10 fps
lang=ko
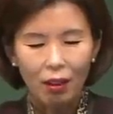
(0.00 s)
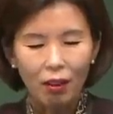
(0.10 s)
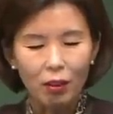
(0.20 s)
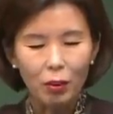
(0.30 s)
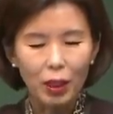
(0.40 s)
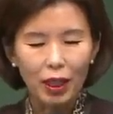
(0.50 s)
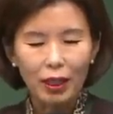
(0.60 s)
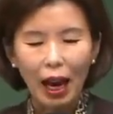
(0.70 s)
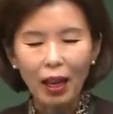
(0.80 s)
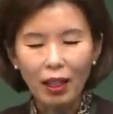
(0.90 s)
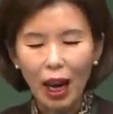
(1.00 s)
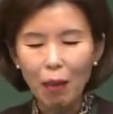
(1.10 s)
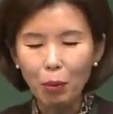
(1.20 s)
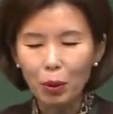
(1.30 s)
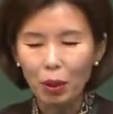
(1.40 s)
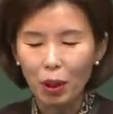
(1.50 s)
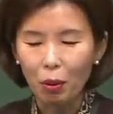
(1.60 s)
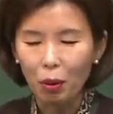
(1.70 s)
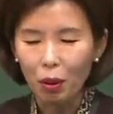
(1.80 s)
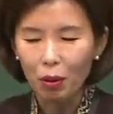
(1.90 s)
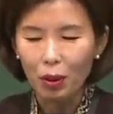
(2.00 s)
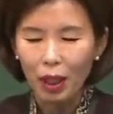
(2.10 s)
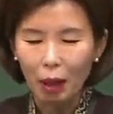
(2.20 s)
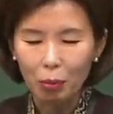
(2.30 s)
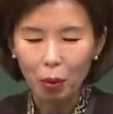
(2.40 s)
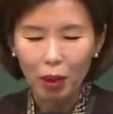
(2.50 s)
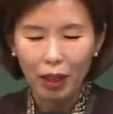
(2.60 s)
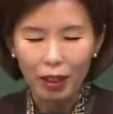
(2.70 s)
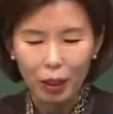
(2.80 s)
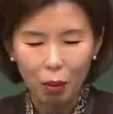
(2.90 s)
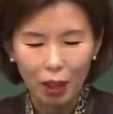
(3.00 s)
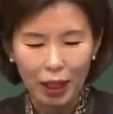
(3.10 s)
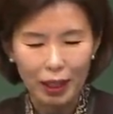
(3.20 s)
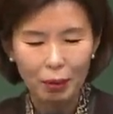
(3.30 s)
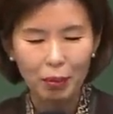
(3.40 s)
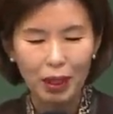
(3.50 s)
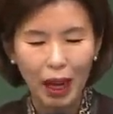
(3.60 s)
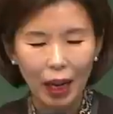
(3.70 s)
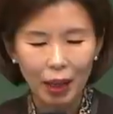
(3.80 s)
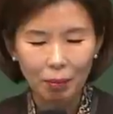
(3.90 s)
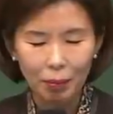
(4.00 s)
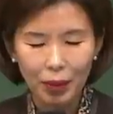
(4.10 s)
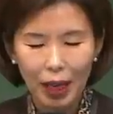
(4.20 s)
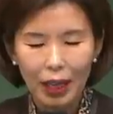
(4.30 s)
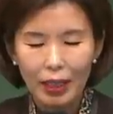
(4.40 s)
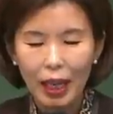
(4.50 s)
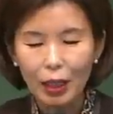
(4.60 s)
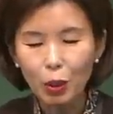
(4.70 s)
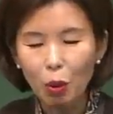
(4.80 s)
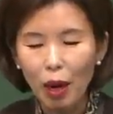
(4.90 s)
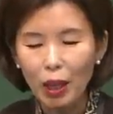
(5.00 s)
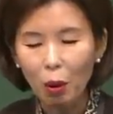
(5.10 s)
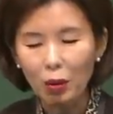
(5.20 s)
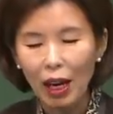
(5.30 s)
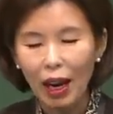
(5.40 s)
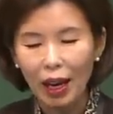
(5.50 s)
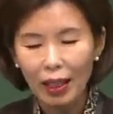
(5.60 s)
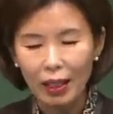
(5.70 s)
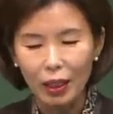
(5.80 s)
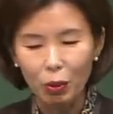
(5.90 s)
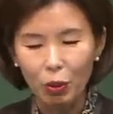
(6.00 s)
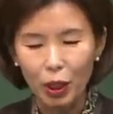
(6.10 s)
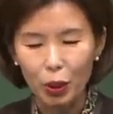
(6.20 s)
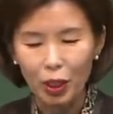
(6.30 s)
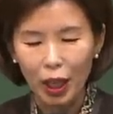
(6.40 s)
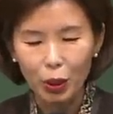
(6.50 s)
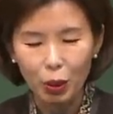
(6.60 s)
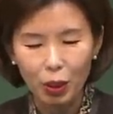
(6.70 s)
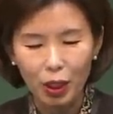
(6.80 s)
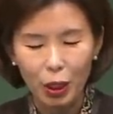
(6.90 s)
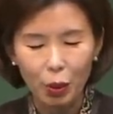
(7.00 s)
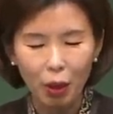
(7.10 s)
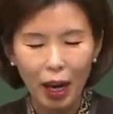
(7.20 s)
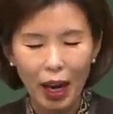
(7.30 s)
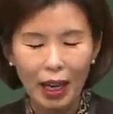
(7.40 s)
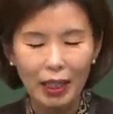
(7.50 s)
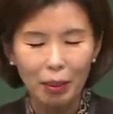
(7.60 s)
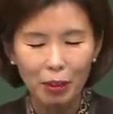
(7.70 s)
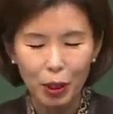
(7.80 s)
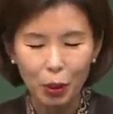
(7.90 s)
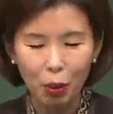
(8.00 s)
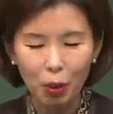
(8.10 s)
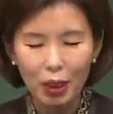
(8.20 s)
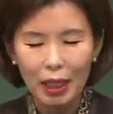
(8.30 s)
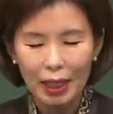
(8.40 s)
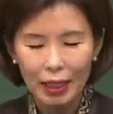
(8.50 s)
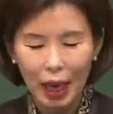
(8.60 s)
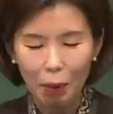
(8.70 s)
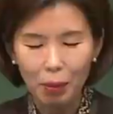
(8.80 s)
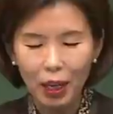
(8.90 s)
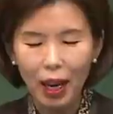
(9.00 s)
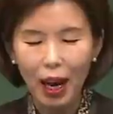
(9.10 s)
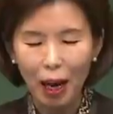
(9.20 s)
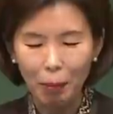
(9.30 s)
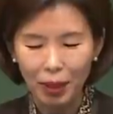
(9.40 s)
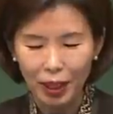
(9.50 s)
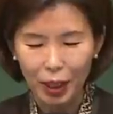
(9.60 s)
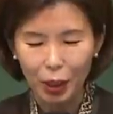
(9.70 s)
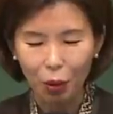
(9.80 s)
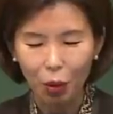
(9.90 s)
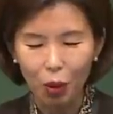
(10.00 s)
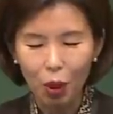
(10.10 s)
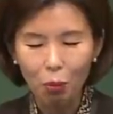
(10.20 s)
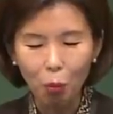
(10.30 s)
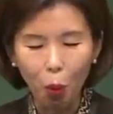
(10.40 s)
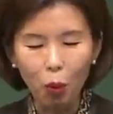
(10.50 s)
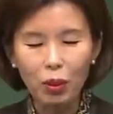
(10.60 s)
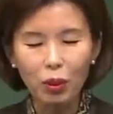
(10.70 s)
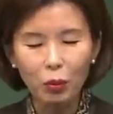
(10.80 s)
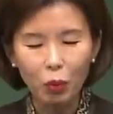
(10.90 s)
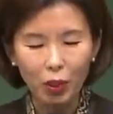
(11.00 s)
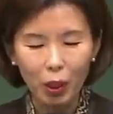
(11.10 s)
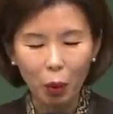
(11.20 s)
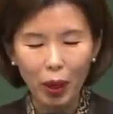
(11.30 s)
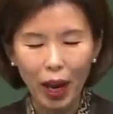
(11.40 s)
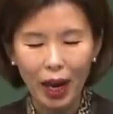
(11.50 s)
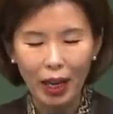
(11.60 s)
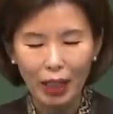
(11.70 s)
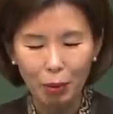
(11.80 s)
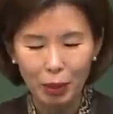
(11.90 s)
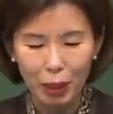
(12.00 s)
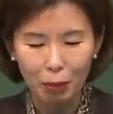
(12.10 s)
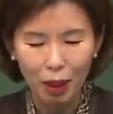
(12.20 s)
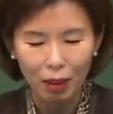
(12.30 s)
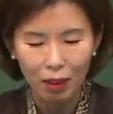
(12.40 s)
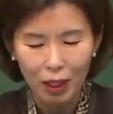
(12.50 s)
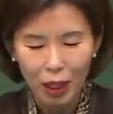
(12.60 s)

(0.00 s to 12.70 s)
어, 우리 다 함께 한 목소리로 우리 합독하여 읽도록 하겠습니다. 찬송하리로다 그는 우리 주 예수 그리스도의 하나님이시요 자비의 아버지시요 모든 위로의 하나님이시며